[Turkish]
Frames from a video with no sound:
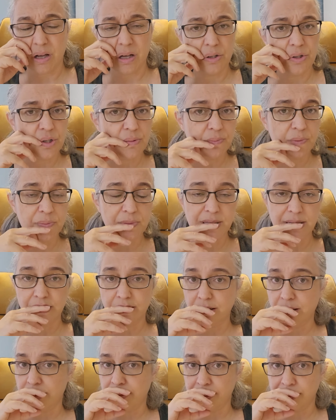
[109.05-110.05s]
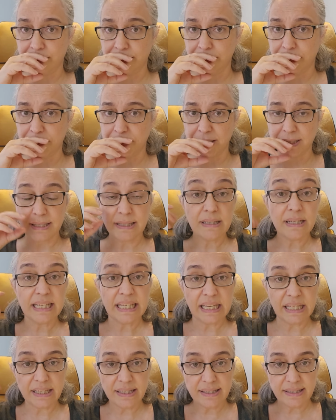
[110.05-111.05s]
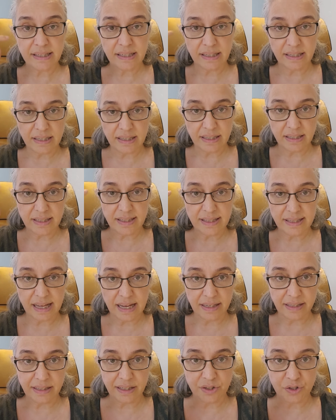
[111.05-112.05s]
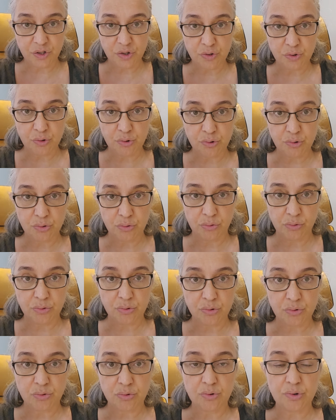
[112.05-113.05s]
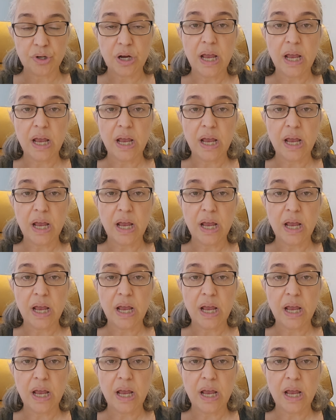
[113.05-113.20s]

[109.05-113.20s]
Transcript: Ah şimdi bizden ayrılamaz zihninizden geçiriyorsunuzdur.